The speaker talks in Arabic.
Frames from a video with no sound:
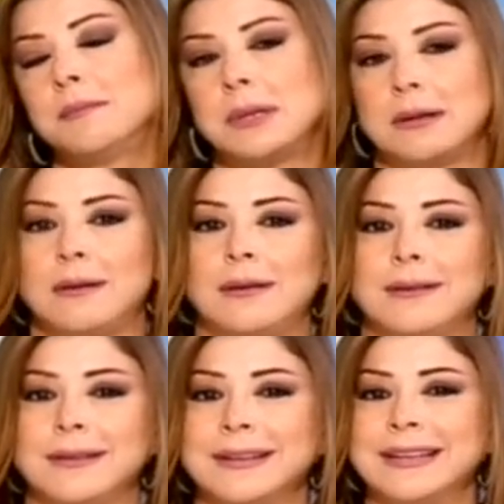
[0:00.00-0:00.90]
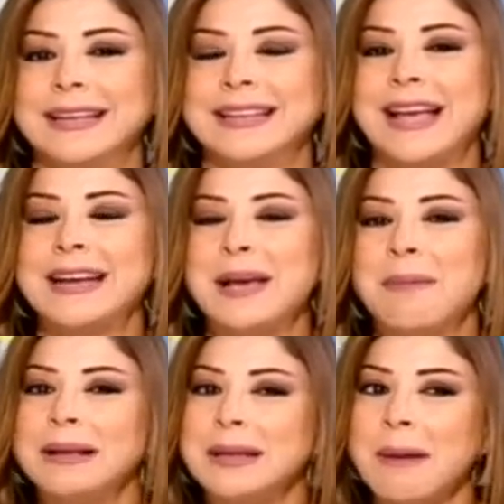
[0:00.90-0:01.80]
من الله شفتي هلا
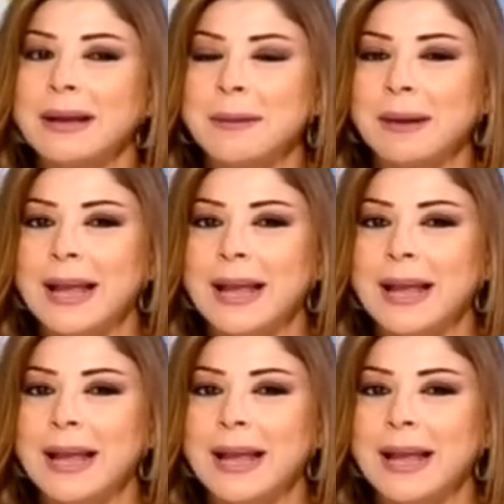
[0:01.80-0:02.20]
بعدها معنا